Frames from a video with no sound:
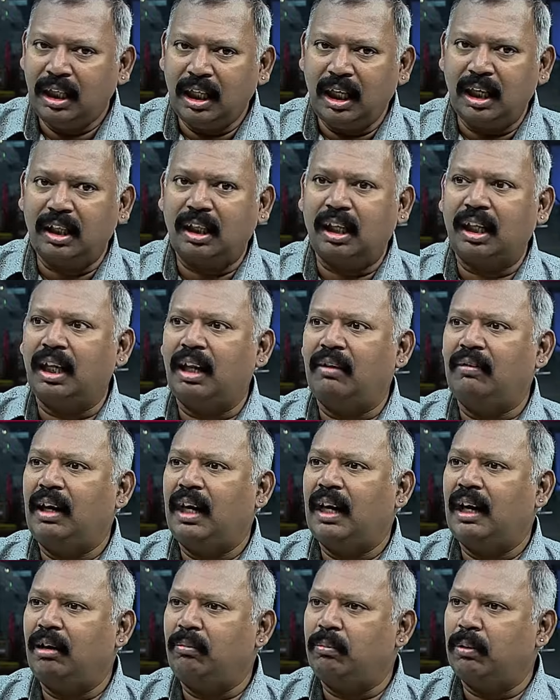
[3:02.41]
எடுத்ததே
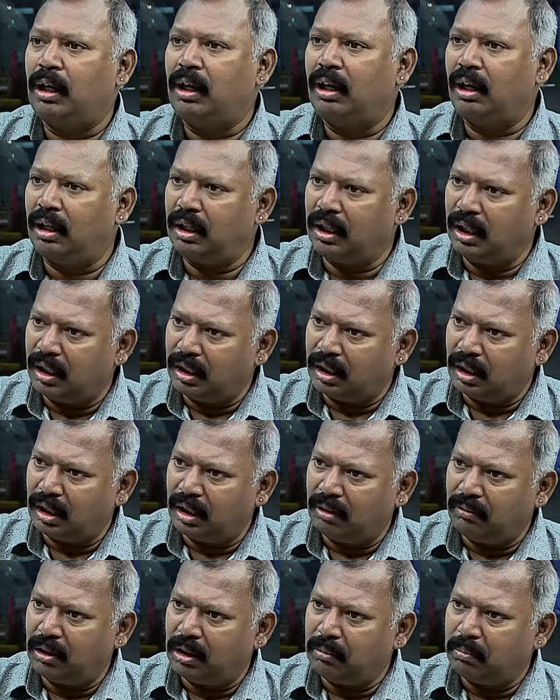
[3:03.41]
வெளிநாடு போயிடலாம்
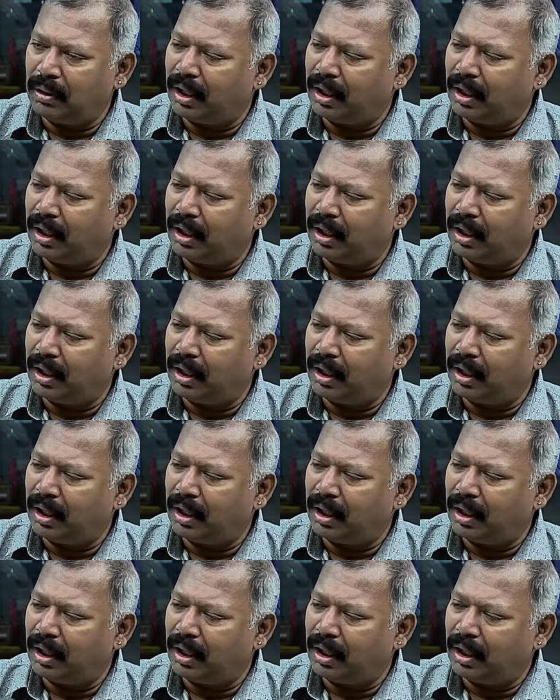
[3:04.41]
எடுத்ததே வழி